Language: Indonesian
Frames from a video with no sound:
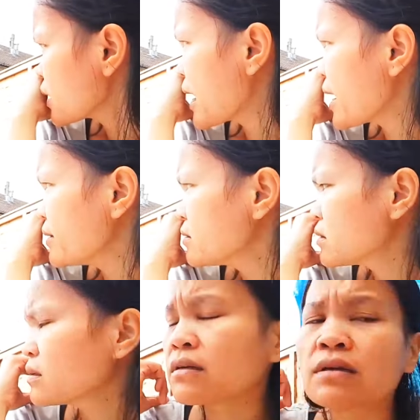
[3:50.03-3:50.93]
dan
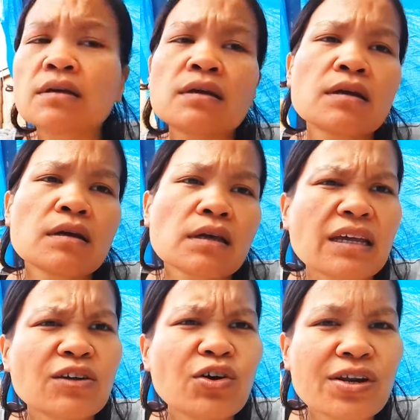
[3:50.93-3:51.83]

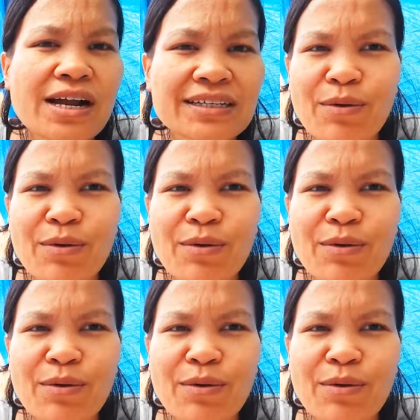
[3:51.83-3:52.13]
kayak ada orang